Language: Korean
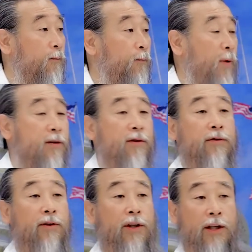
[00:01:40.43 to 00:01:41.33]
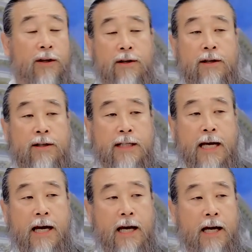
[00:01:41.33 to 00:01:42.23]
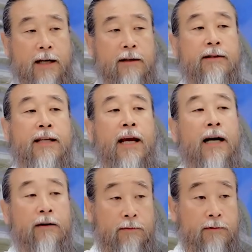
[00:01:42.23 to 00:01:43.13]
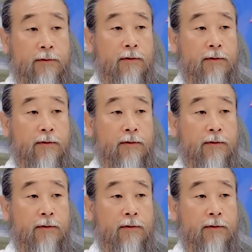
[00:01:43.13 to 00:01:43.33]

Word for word: 백성들이 작은 생각으로